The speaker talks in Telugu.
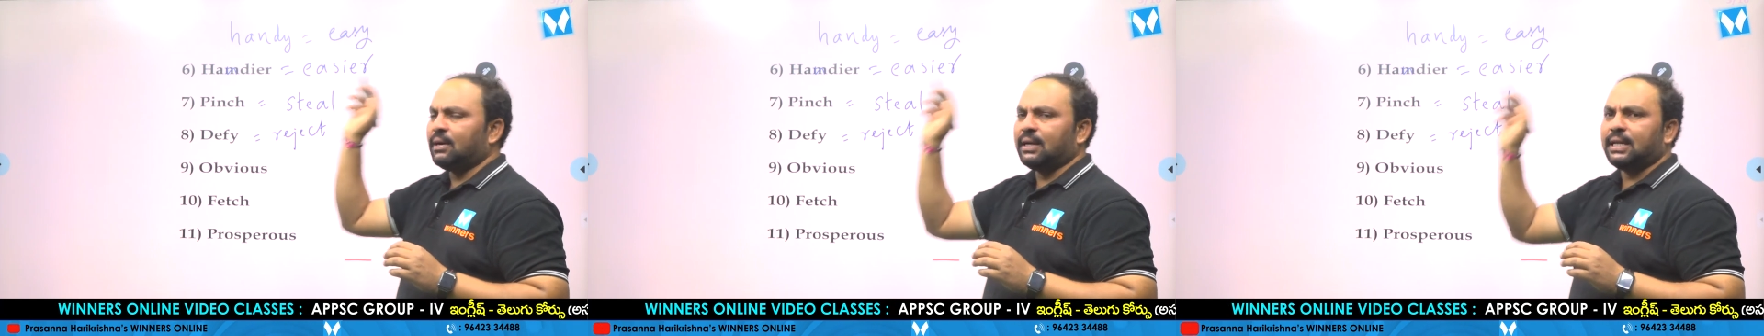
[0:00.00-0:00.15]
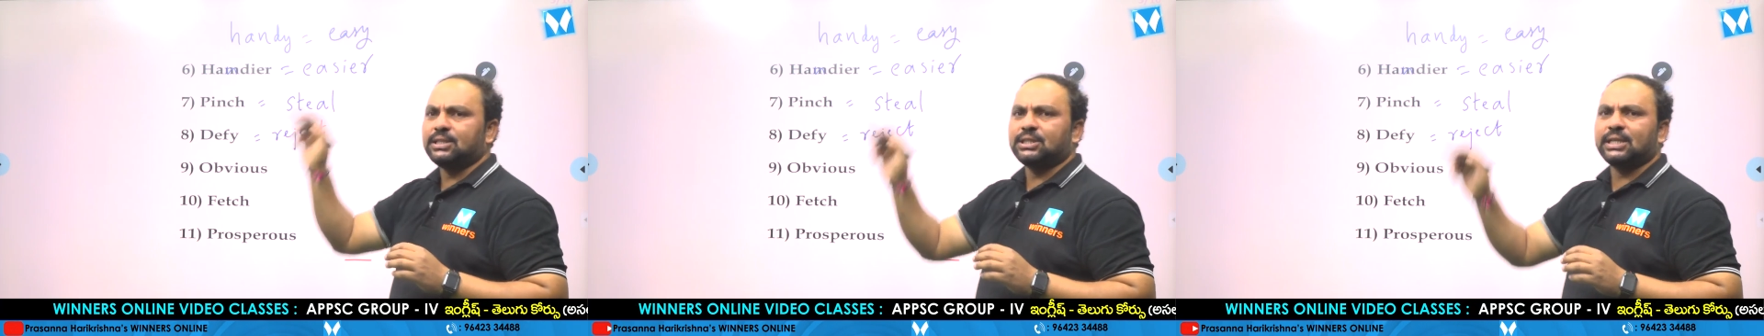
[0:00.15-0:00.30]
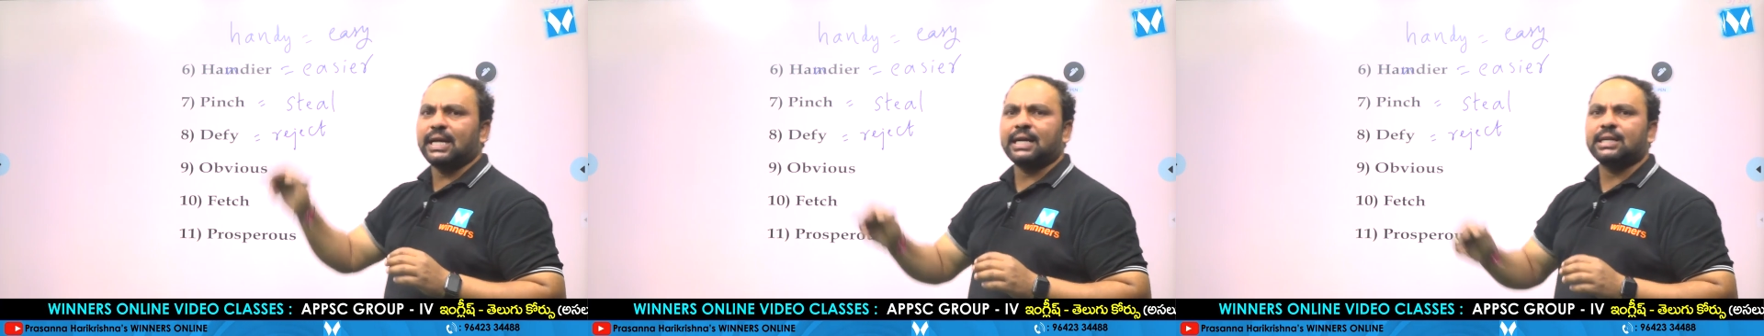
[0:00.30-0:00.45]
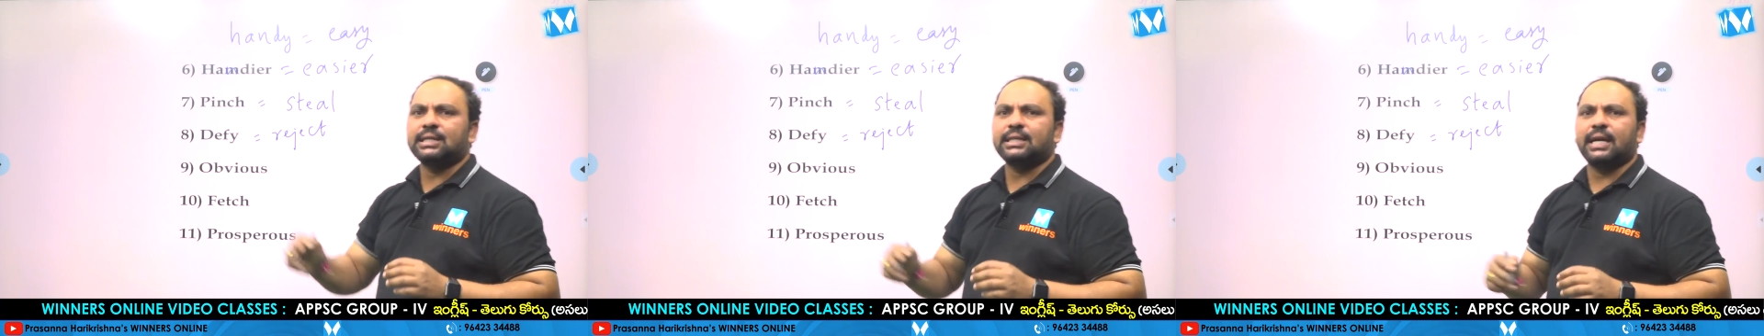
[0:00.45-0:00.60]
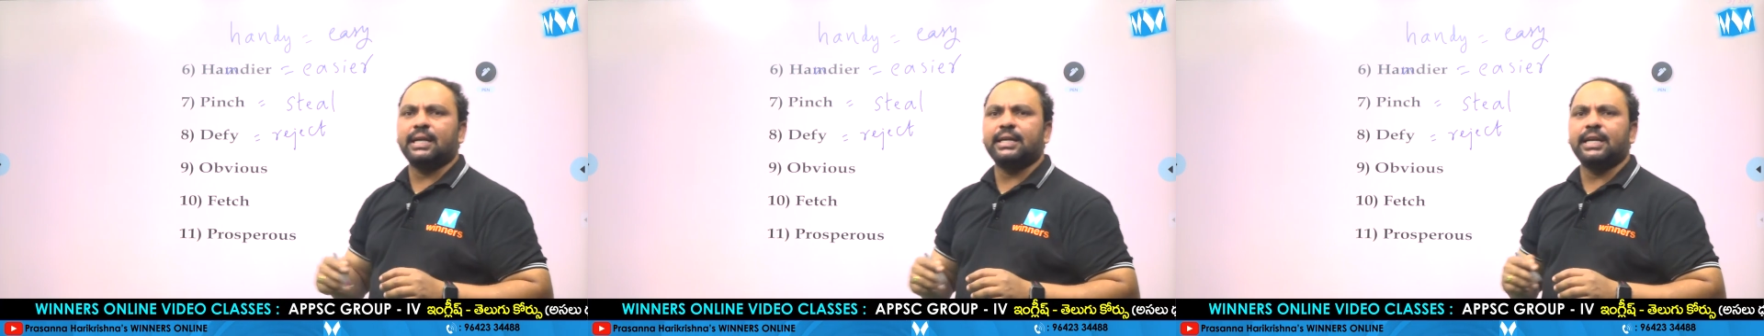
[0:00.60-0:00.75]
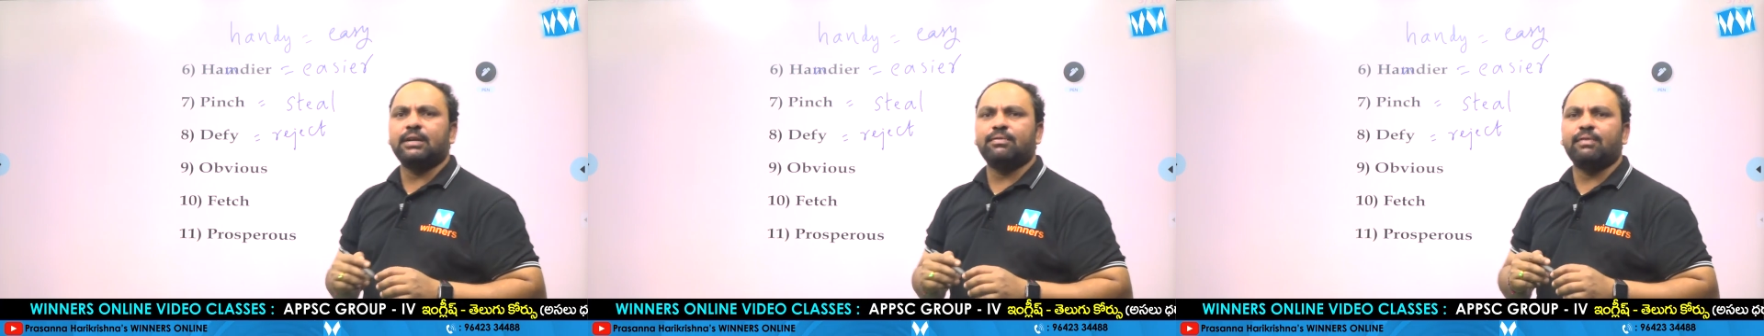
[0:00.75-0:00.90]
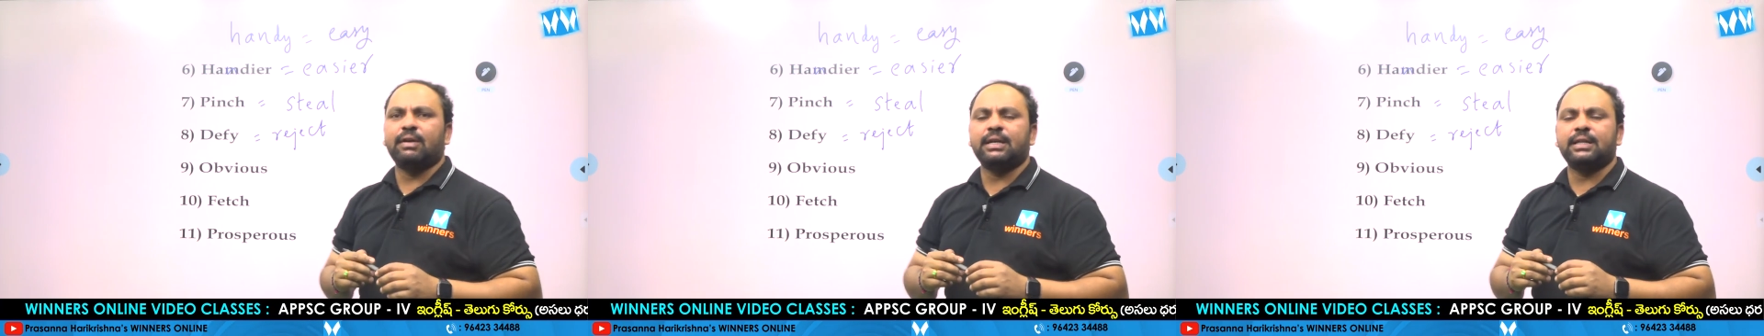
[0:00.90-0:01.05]
రిజెక్ట్
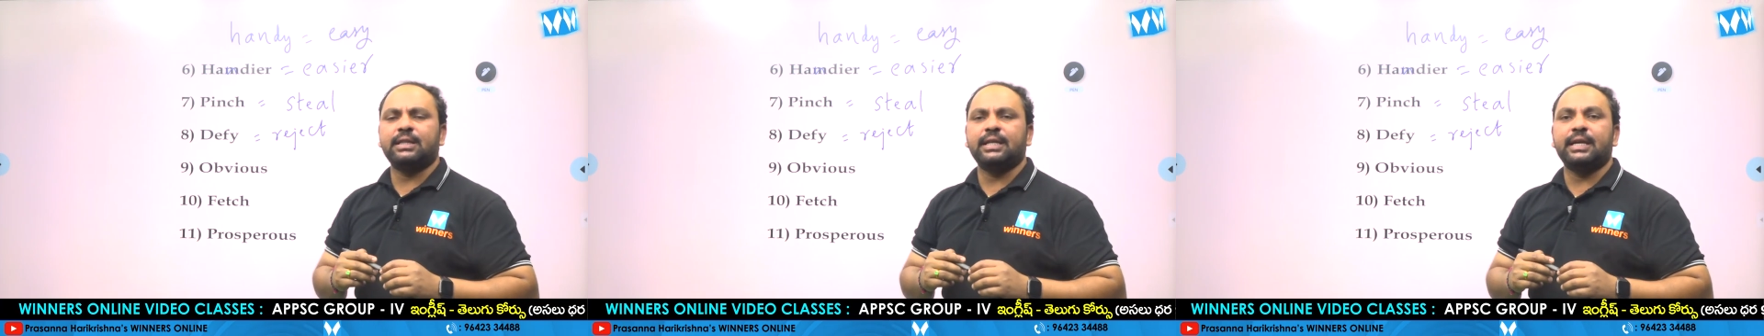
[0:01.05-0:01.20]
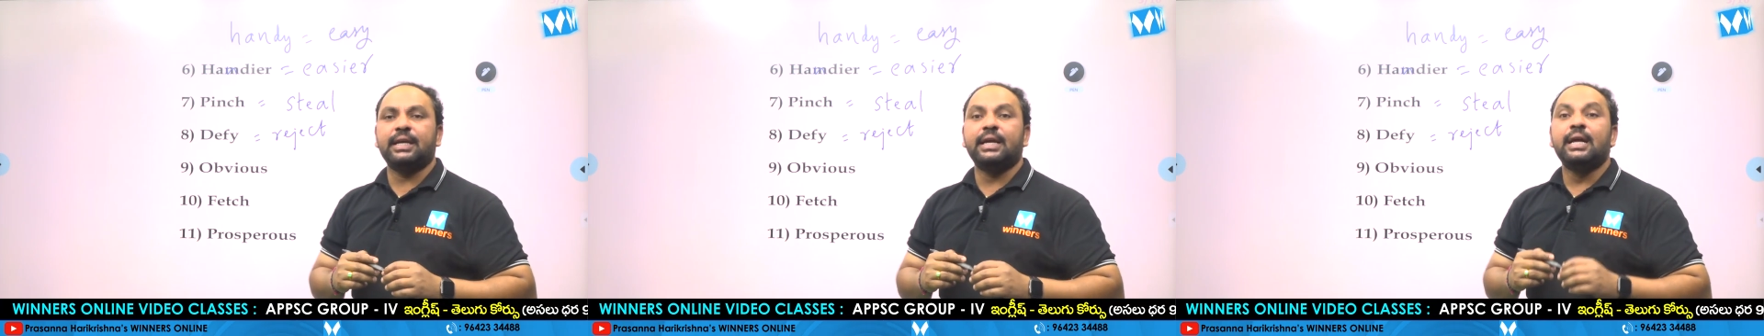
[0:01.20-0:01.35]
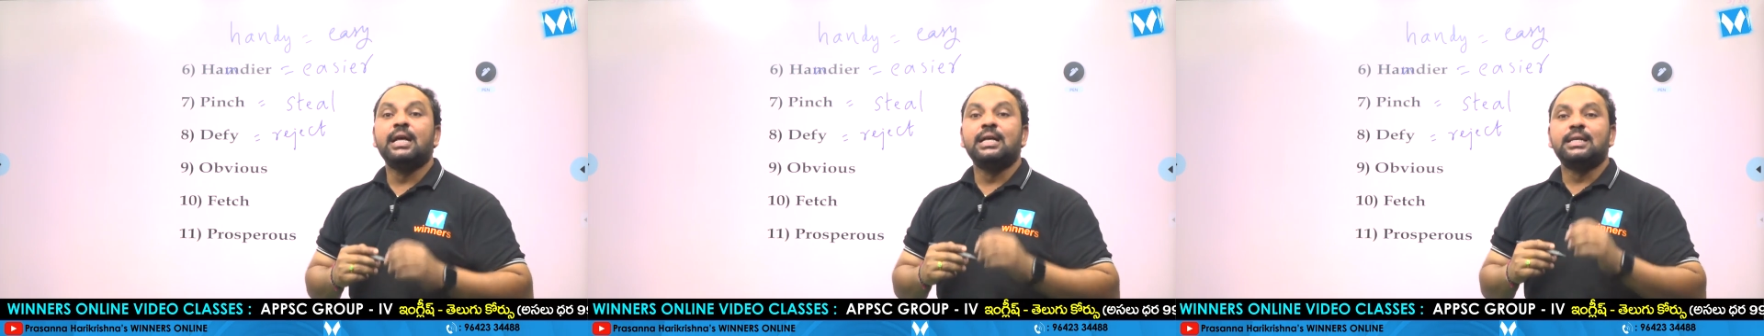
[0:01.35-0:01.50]
అనేటువంటిది